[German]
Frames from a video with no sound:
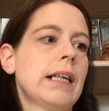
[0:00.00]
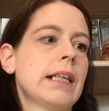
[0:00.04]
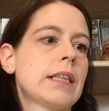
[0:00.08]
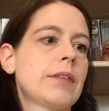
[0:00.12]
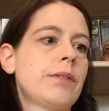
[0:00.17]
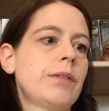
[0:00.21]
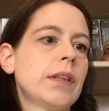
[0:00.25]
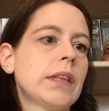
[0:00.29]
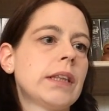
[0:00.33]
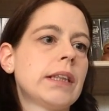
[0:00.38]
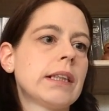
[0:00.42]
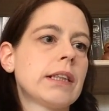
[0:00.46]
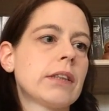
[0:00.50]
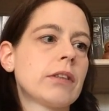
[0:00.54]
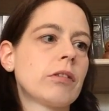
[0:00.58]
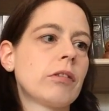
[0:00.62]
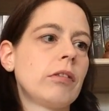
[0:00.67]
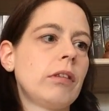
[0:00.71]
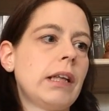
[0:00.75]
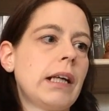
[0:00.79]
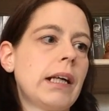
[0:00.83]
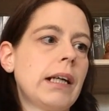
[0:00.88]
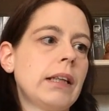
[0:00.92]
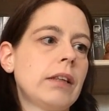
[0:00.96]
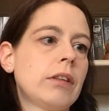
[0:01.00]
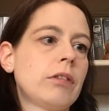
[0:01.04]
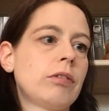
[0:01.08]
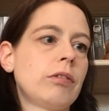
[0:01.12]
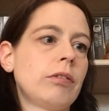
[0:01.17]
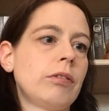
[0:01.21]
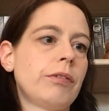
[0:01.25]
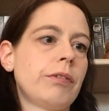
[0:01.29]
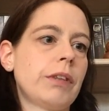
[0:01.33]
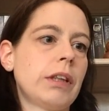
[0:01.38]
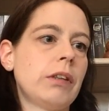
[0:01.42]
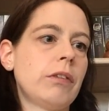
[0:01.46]
es wird dir so leid
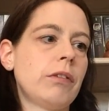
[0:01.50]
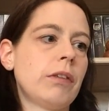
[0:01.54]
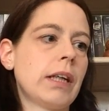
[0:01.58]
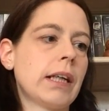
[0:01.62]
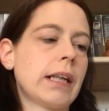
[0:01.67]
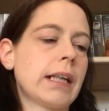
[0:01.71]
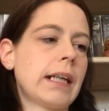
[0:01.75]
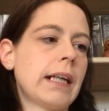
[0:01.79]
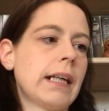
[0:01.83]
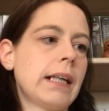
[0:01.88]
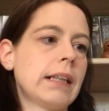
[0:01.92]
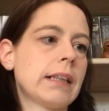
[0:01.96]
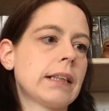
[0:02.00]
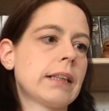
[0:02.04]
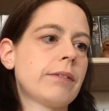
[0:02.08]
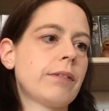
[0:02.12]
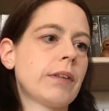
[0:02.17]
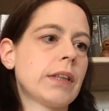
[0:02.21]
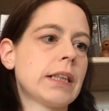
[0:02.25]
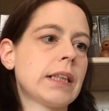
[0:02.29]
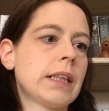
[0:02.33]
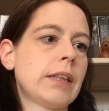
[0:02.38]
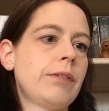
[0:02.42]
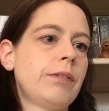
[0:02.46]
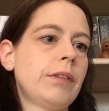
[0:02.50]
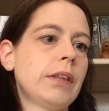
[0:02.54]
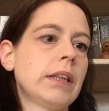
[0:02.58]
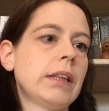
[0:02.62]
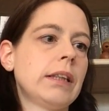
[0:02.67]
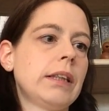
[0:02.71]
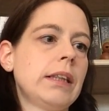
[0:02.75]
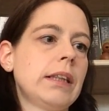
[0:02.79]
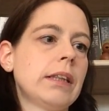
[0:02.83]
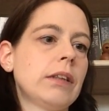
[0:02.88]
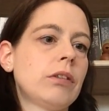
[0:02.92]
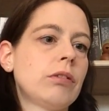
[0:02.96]
tun, wenn du erkennst, was ich
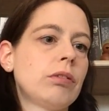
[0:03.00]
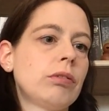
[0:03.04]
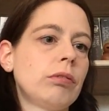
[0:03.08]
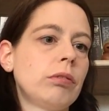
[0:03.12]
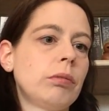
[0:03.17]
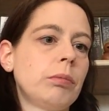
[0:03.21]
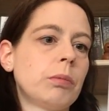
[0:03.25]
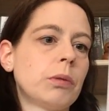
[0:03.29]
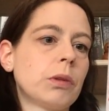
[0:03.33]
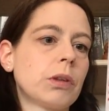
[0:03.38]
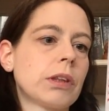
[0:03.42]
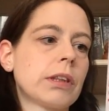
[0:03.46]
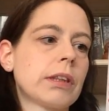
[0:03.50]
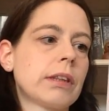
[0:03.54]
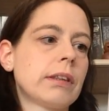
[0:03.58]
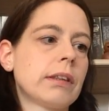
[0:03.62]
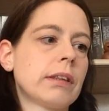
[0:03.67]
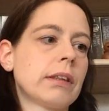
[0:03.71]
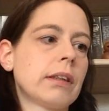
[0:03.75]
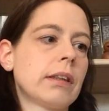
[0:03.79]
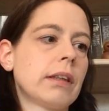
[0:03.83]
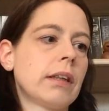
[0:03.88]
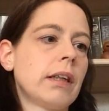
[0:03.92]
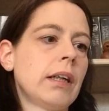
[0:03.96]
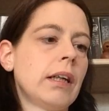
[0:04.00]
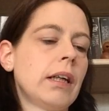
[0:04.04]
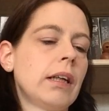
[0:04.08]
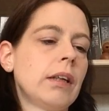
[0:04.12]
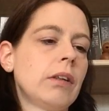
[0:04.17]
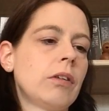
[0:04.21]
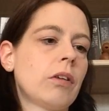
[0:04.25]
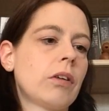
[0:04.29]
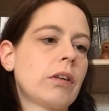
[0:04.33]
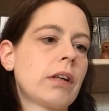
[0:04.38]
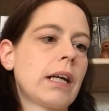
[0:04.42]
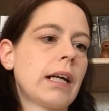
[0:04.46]
wegen dir tun musste.
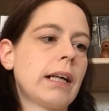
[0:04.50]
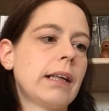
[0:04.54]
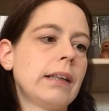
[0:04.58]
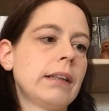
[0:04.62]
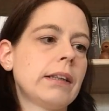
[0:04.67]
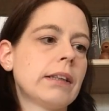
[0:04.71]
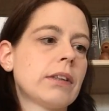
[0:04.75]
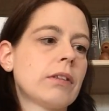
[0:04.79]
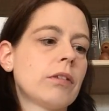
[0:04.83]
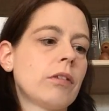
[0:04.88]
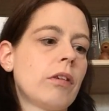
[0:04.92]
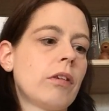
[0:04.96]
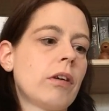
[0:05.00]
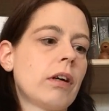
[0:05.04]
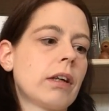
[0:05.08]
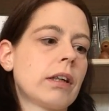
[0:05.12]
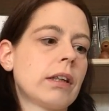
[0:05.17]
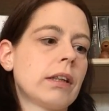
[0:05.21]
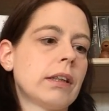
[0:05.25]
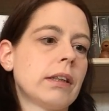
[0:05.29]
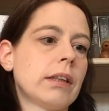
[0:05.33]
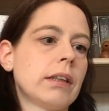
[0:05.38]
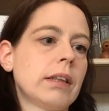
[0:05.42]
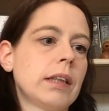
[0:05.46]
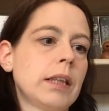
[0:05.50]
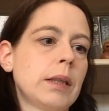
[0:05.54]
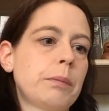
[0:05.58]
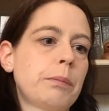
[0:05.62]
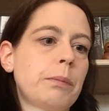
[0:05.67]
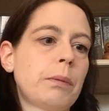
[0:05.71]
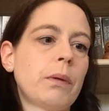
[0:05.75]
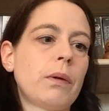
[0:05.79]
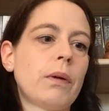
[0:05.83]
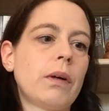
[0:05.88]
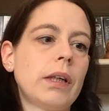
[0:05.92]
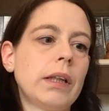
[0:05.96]
Doch keine Sorge, ich
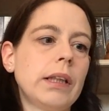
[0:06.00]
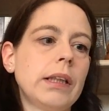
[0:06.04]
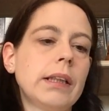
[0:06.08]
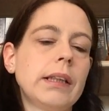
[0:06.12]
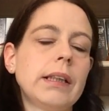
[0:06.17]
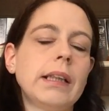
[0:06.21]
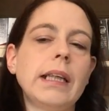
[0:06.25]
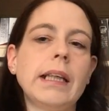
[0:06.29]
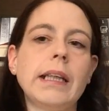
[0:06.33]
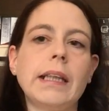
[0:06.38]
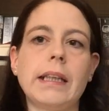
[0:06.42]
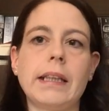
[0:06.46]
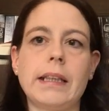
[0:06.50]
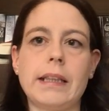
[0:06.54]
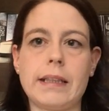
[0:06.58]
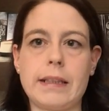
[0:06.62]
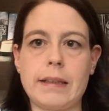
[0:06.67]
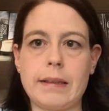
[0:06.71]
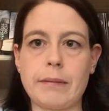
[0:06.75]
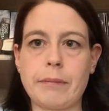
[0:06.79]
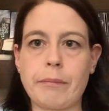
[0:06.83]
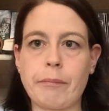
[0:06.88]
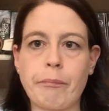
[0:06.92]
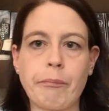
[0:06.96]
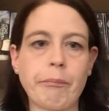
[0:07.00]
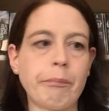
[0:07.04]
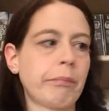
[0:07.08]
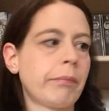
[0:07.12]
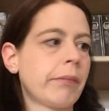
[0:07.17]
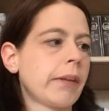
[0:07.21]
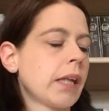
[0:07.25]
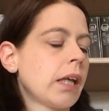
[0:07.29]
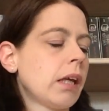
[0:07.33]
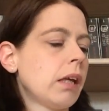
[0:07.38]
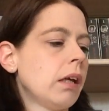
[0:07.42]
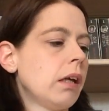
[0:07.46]
bereue nichts.
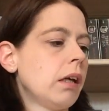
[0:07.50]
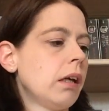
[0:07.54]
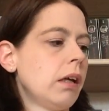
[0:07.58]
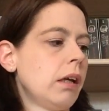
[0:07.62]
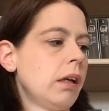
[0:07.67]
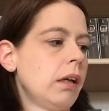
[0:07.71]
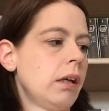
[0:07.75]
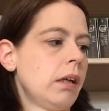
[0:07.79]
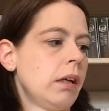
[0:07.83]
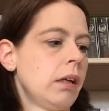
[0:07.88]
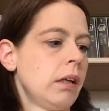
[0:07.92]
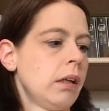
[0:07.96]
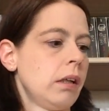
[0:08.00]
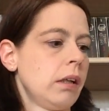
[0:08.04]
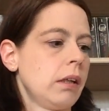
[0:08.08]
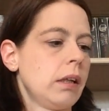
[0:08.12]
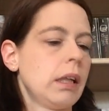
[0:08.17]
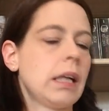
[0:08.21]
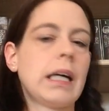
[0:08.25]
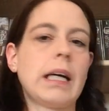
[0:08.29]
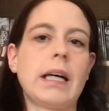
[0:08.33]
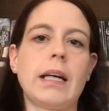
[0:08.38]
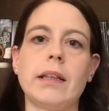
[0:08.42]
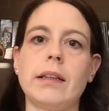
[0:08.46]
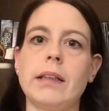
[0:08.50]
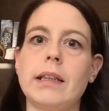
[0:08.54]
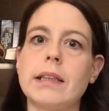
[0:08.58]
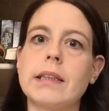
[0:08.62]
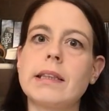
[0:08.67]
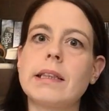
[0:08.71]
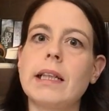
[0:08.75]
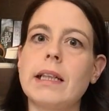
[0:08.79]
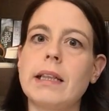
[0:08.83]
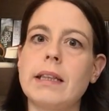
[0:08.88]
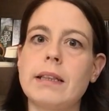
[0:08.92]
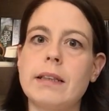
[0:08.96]
Ja,
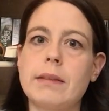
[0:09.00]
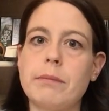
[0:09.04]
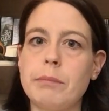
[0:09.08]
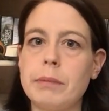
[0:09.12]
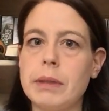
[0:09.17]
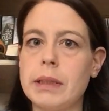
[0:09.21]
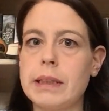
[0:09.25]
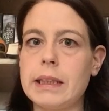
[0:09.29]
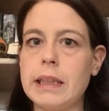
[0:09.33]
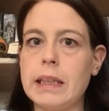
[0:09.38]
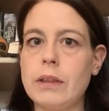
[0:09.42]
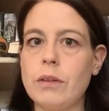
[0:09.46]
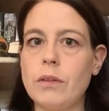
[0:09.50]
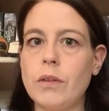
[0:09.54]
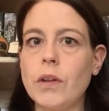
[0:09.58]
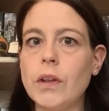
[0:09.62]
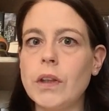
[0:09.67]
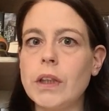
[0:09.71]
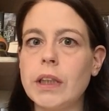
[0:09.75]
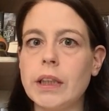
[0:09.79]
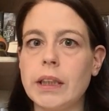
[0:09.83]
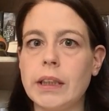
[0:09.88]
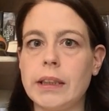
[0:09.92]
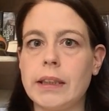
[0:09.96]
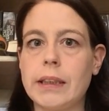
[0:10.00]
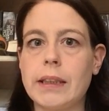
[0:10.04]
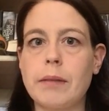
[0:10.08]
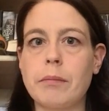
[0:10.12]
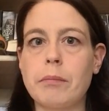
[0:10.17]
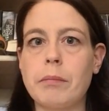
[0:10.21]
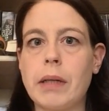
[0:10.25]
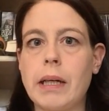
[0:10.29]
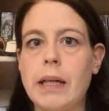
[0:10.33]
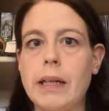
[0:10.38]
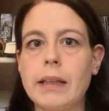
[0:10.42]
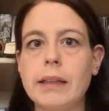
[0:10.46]
das hat mich sehr neugierig
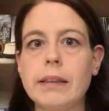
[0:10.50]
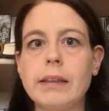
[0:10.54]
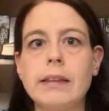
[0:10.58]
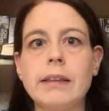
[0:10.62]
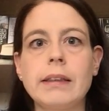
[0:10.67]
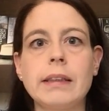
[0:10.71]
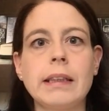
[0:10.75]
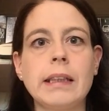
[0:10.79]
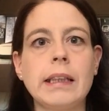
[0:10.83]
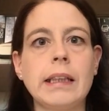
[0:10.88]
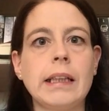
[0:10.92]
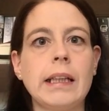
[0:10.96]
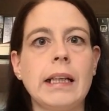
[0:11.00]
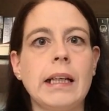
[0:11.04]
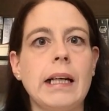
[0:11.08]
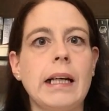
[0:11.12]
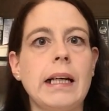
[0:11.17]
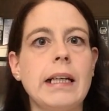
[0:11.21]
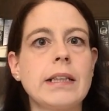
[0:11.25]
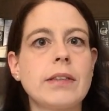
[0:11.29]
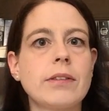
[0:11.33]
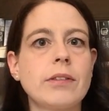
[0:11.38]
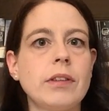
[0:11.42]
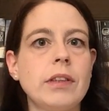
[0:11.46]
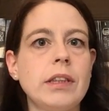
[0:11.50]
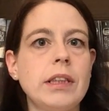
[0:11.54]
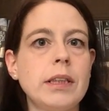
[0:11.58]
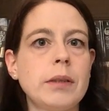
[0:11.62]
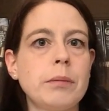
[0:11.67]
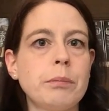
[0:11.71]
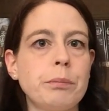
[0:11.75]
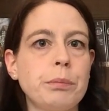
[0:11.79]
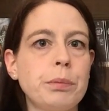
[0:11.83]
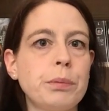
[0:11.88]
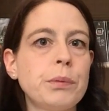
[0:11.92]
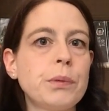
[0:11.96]
gemacht. Also in
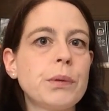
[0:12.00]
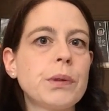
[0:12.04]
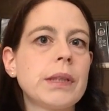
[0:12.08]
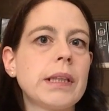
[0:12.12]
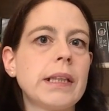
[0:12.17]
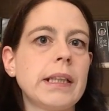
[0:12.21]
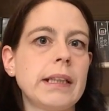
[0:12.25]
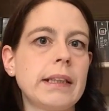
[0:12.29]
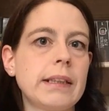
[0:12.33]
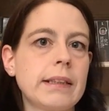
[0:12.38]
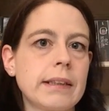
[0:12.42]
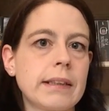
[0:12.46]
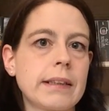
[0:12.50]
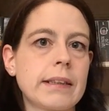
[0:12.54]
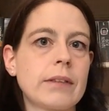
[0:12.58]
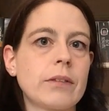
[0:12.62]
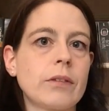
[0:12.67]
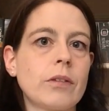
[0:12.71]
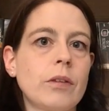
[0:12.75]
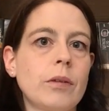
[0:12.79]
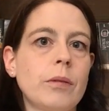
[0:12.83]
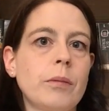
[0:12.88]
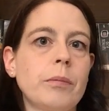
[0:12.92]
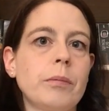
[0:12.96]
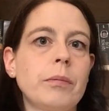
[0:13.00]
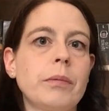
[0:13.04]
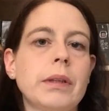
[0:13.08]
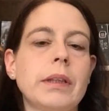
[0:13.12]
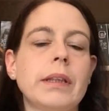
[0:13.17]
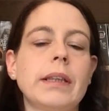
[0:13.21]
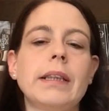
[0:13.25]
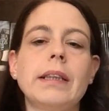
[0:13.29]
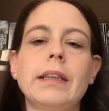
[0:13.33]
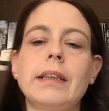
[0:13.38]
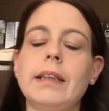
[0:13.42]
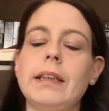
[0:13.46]
diesem Buch geht es um,
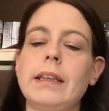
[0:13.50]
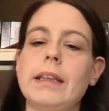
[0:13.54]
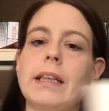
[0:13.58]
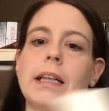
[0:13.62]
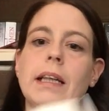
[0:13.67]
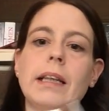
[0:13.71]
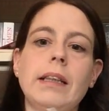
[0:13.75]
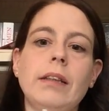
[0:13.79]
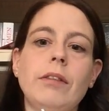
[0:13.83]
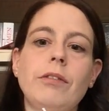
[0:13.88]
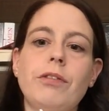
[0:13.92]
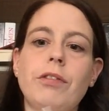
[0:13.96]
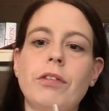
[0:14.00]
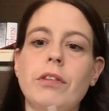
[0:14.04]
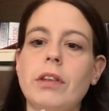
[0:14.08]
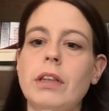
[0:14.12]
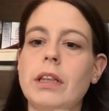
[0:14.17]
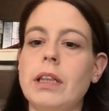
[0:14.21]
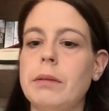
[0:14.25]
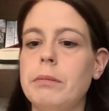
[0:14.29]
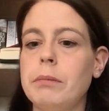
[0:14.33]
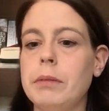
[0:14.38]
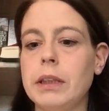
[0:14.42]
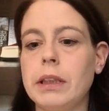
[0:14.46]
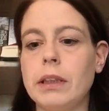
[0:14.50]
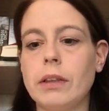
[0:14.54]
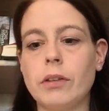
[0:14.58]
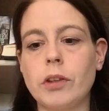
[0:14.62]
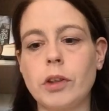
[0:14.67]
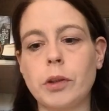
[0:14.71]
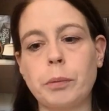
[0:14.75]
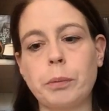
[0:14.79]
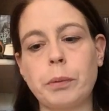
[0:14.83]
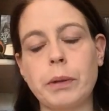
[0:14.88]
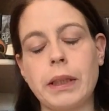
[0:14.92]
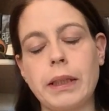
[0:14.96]
ich kann den Vornamen nicht
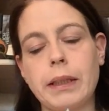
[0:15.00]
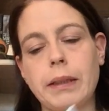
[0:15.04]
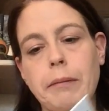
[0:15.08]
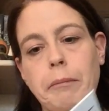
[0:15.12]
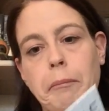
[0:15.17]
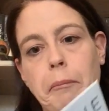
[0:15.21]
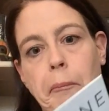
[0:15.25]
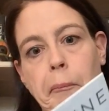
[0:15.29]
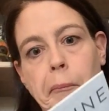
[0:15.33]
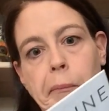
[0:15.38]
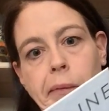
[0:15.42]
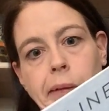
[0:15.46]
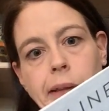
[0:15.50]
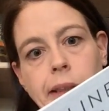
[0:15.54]
aussprechen,